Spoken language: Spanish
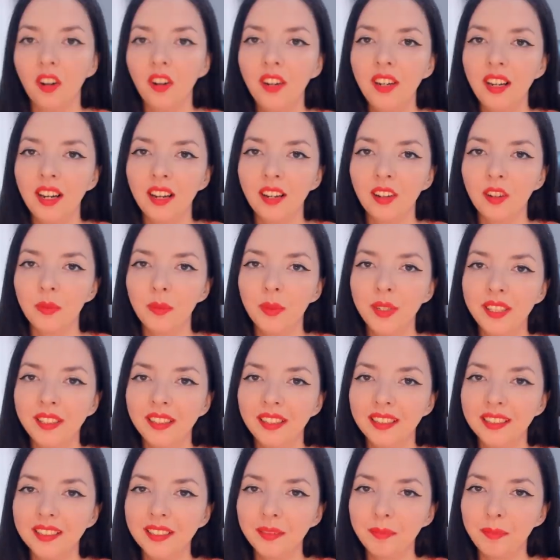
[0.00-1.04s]
Hola, ¿cómo
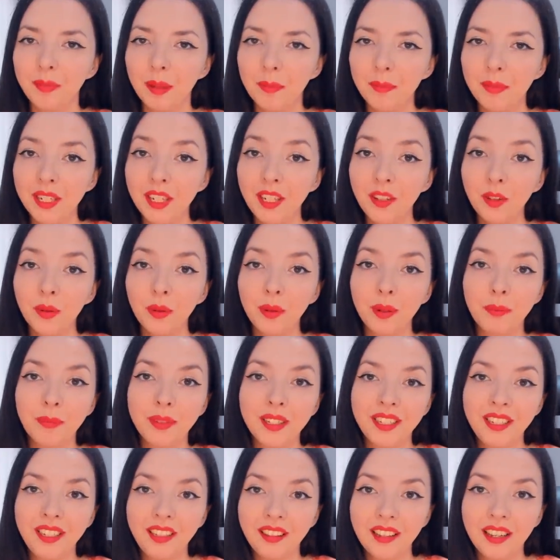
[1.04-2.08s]
estás? Bienvenido,
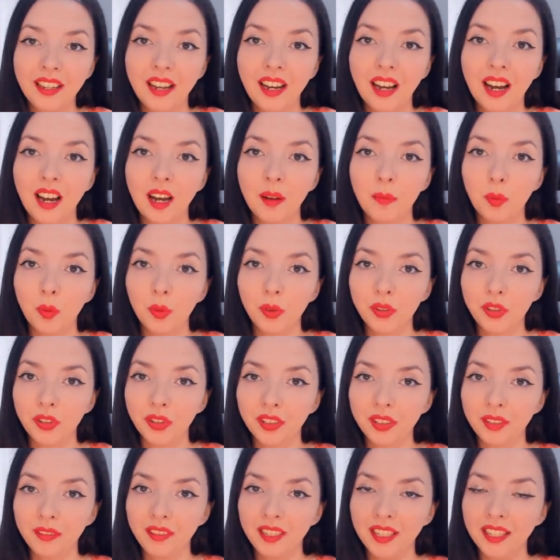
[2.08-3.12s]
bienvenida a
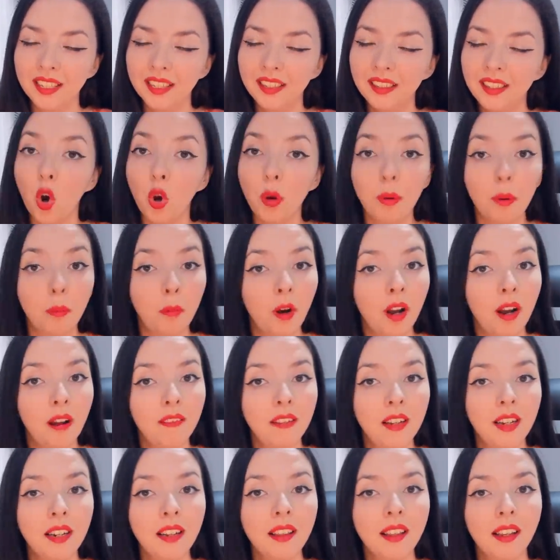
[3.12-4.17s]
Pulsión de Vida. Hoy vamos a
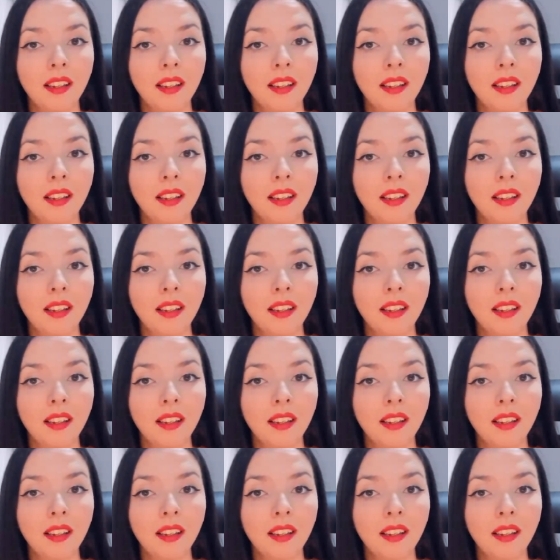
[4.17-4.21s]
hablar de